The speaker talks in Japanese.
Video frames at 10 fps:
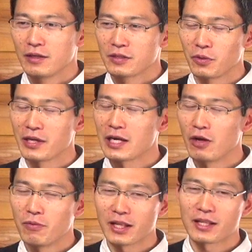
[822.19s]
それ
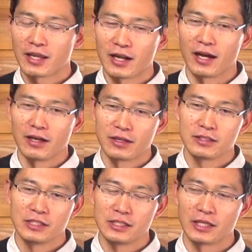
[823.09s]
が終わったら
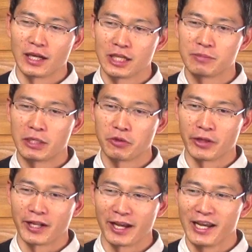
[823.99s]
人生が始まるの
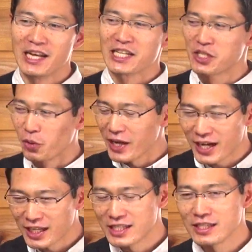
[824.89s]
ではないそれ
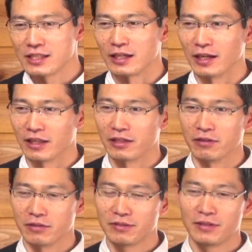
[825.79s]
が人生だっ
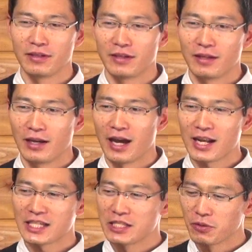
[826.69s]
ていう
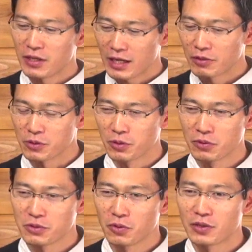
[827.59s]
嵐の中のそ
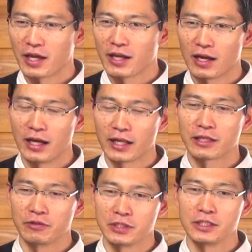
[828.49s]
の状態があな
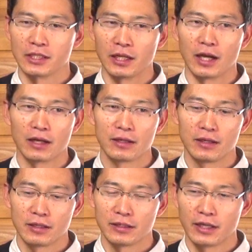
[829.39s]
たの人生だ
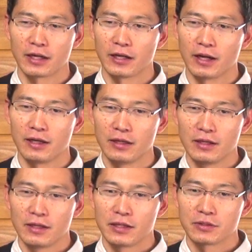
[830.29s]
だから
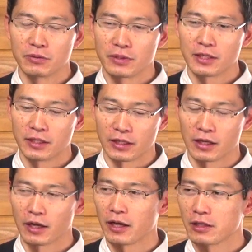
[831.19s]
その中で
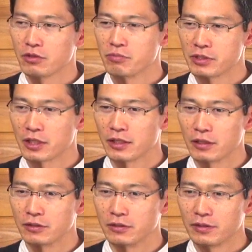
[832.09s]
輝きを見つけて
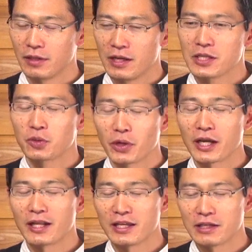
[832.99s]
いくそ
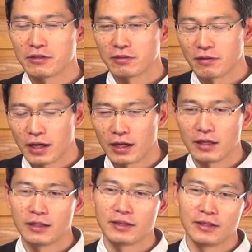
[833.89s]
れができるのは